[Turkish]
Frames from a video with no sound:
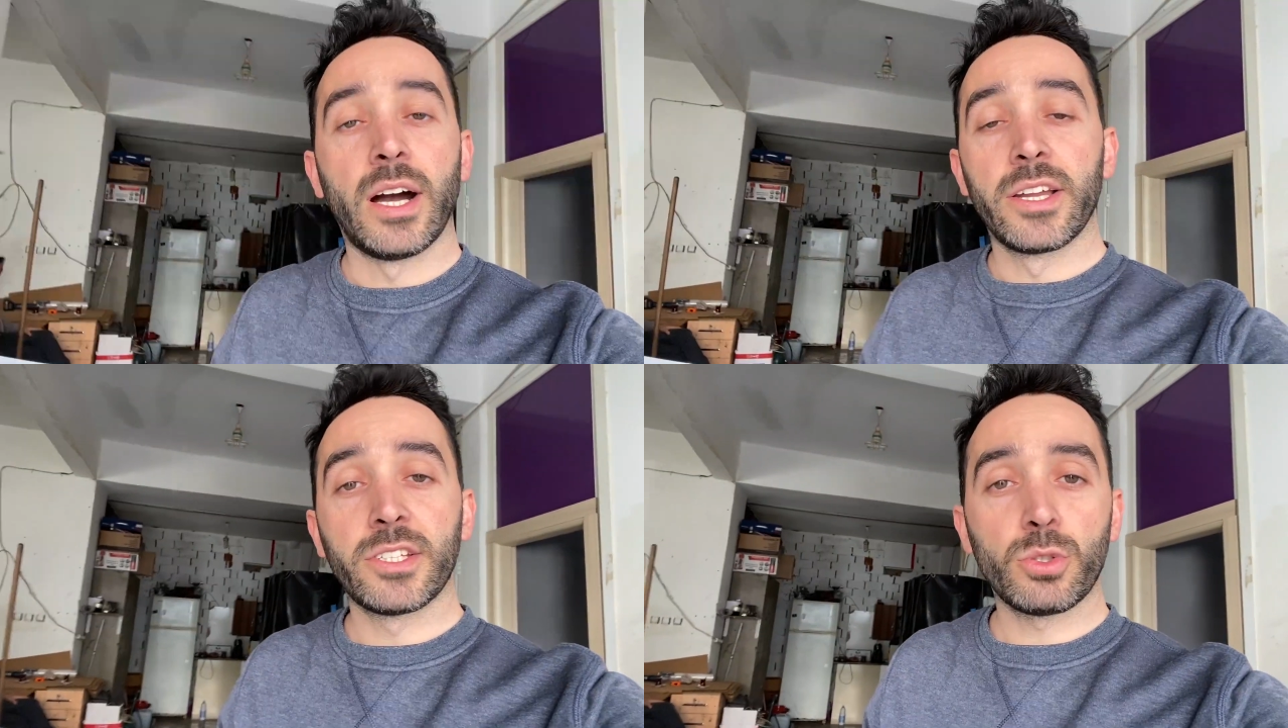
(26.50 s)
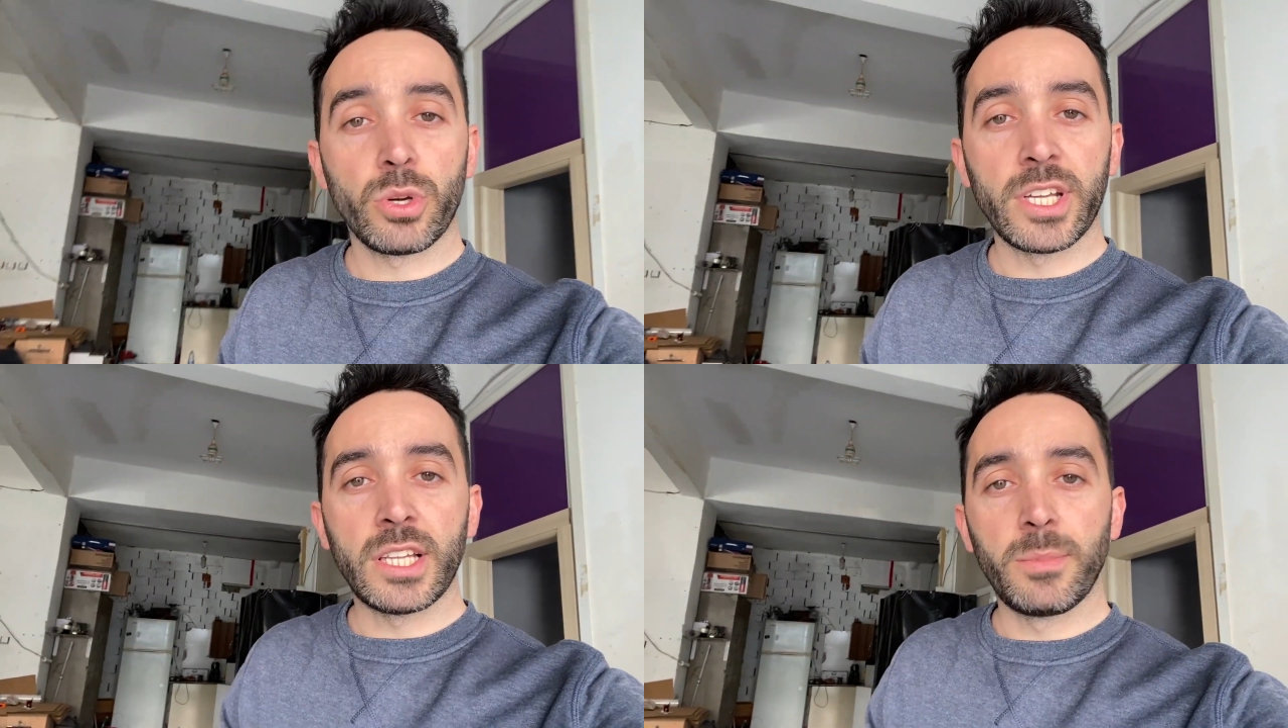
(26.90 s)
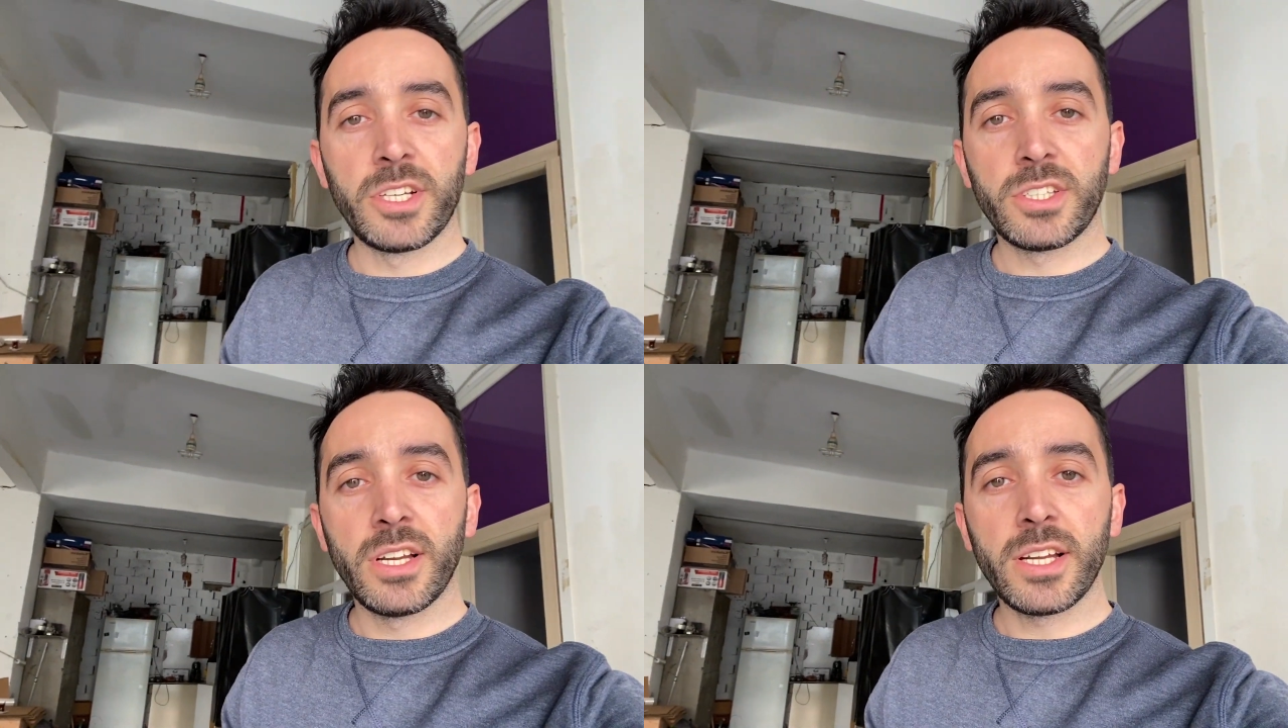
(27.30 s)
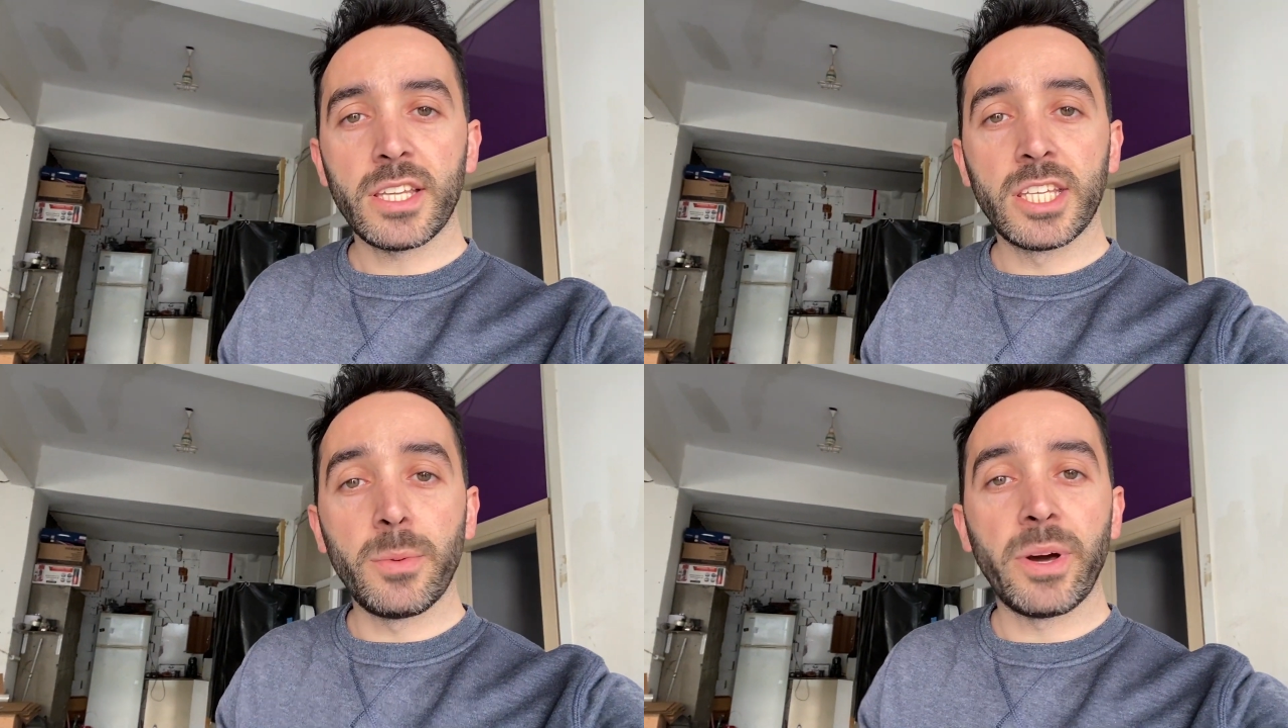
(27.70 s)
ayrıcı soketle birleştirerek
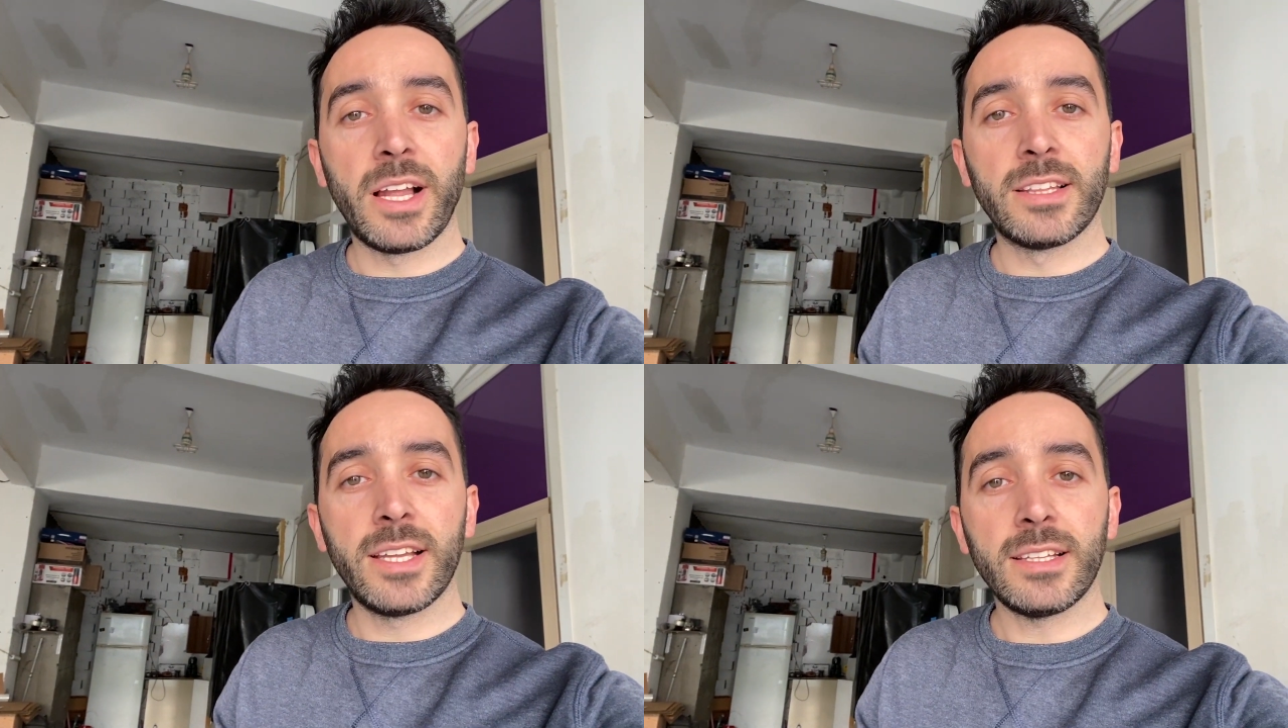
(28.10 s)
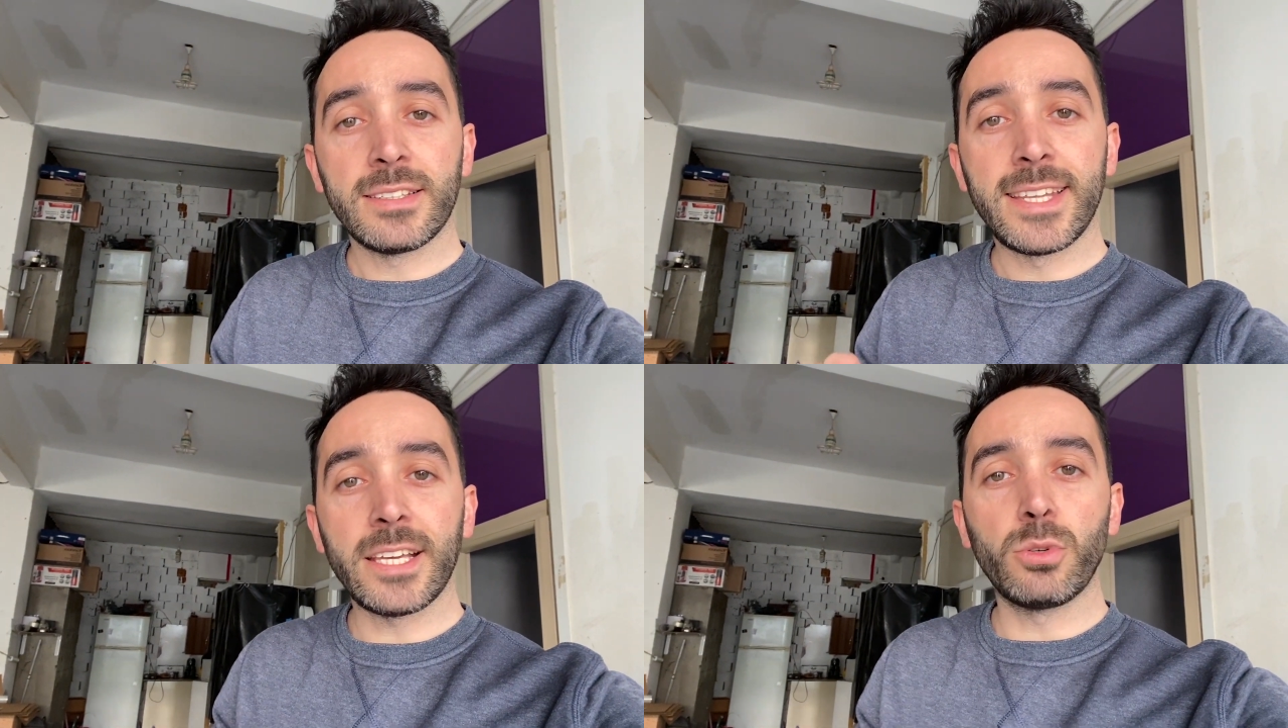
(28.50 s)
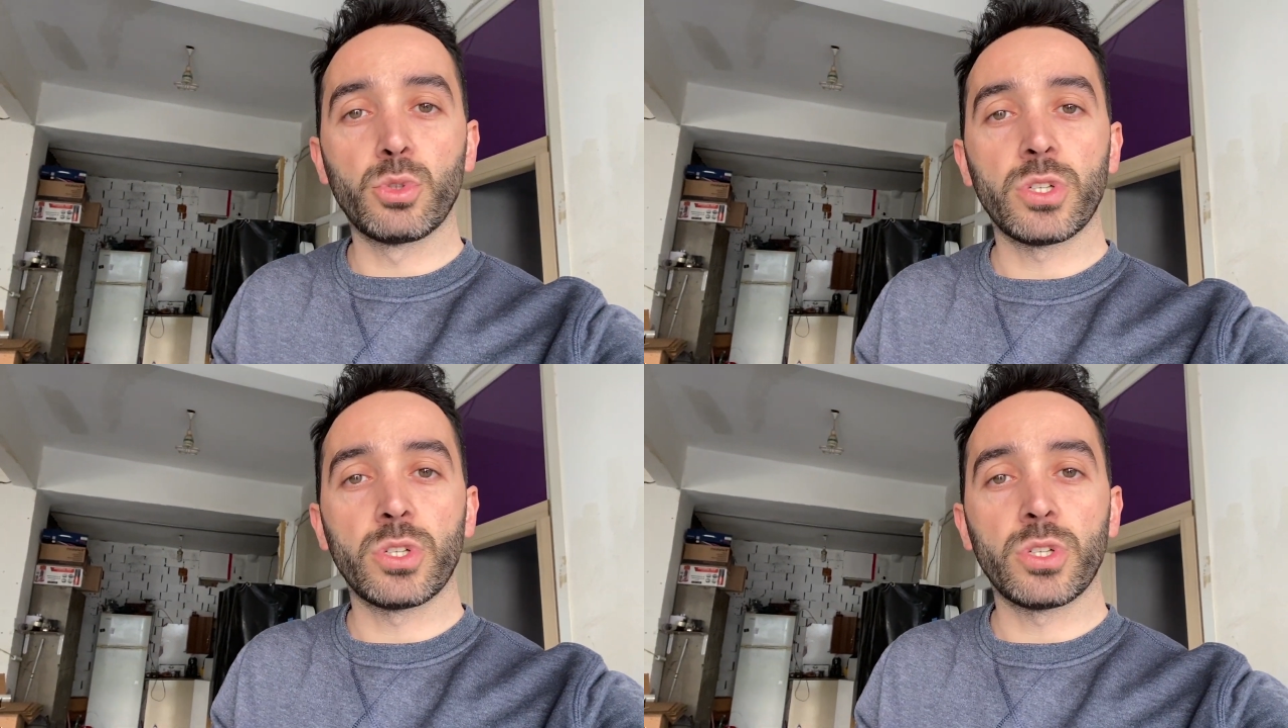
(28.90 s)
iki panelden tek güç